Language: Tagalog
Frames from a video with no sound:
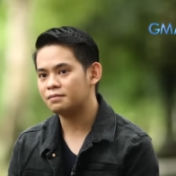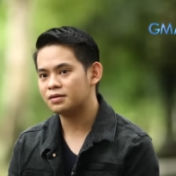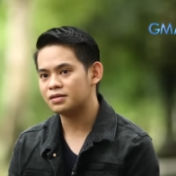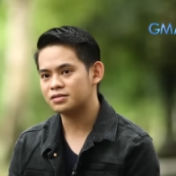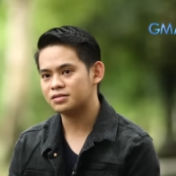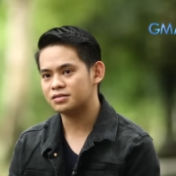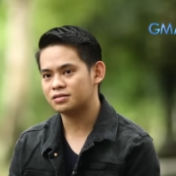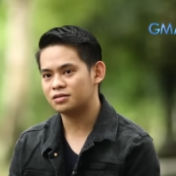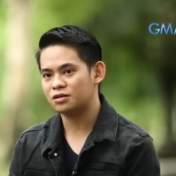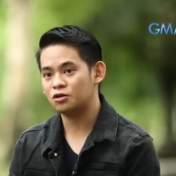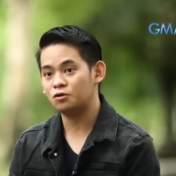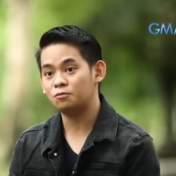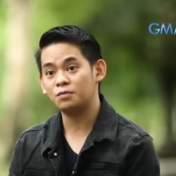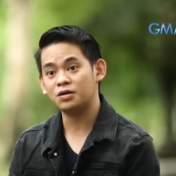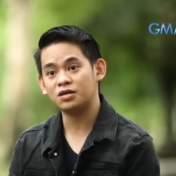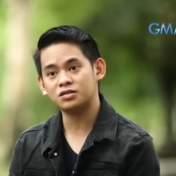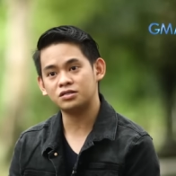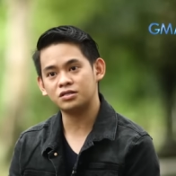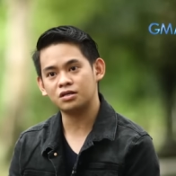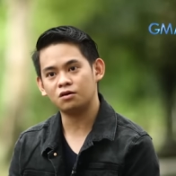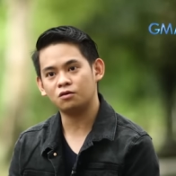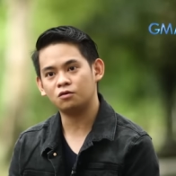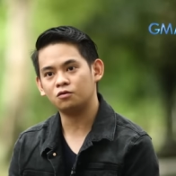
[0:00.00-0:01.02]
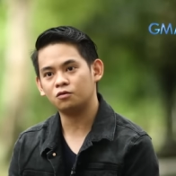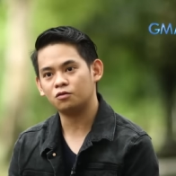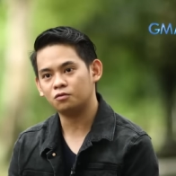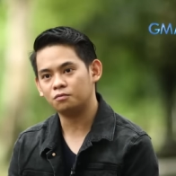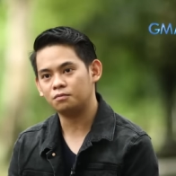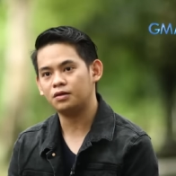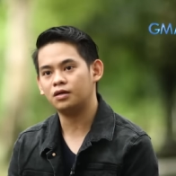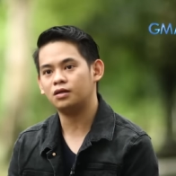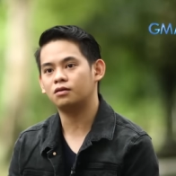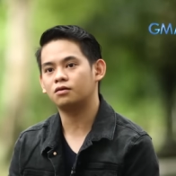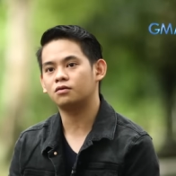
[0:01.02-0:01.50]
mas lumiksi akong
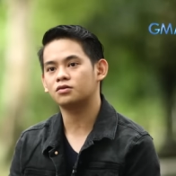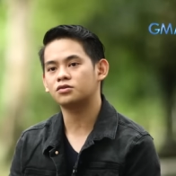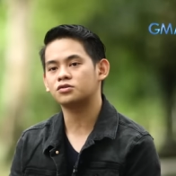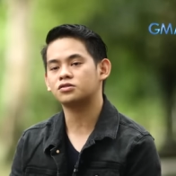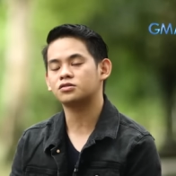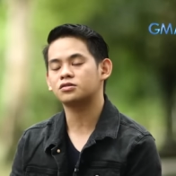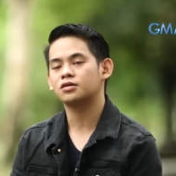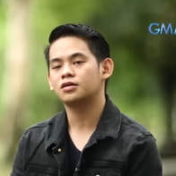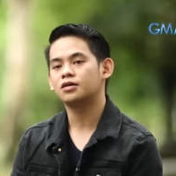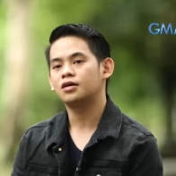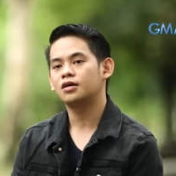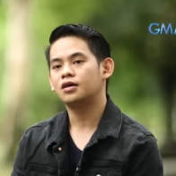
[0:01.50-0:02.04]
kumilos,